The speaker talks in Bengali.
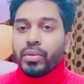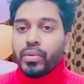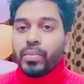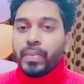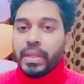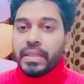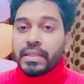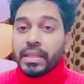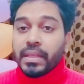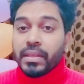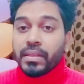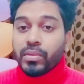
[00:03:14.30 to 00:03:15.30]
তো
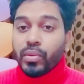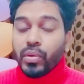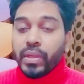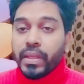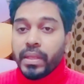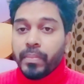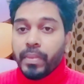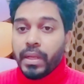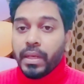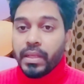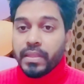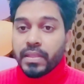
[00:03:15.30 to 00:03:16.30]
লেজার করলে
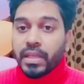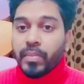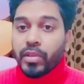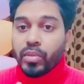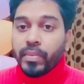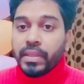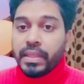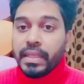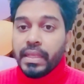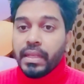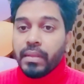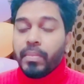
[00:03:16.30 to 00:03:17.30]
বা লেজারের মাধ্যমে
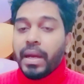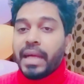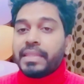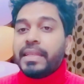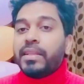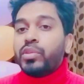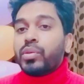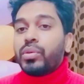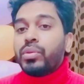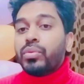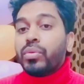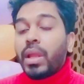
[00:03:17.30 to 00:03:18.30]
তিল বা আঁচিল
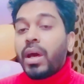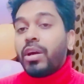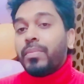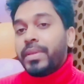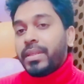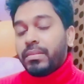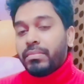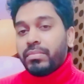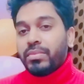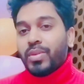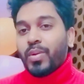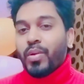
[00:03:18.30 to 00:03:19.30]
যখন তোলা হবে
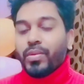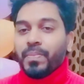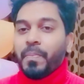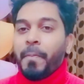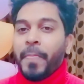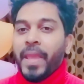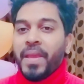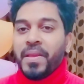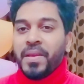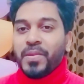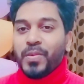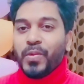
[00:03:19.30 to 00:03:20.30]
তখন
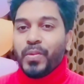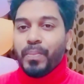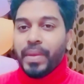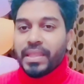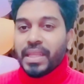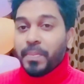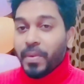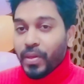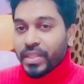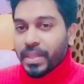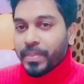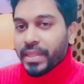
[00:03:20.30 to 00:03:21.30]
কোনো ব্যথা
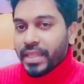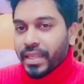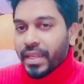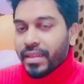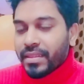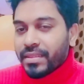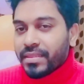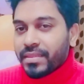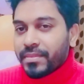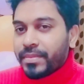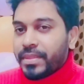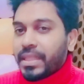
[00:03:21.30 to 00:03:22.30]
পাওয়া যাবে কি না
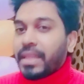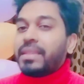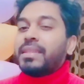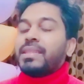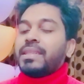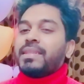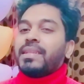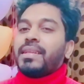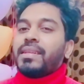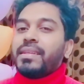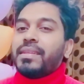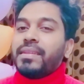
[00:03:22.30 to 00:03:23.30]
জানতে
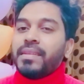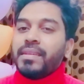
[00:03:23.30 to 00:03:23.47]
চেয়েছিলেন